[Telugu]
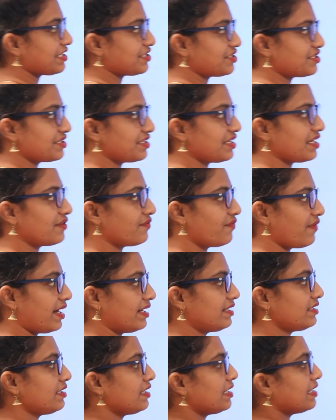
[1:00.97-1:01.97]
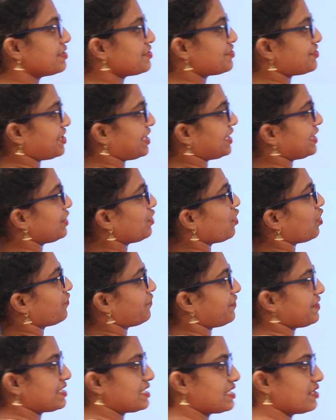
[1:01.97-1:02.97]
ఇంజనీర్ వన్ ట్రైనింగ్
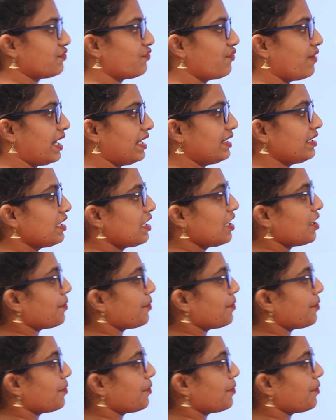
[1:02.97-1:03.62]
ఆఫీసర్ వన్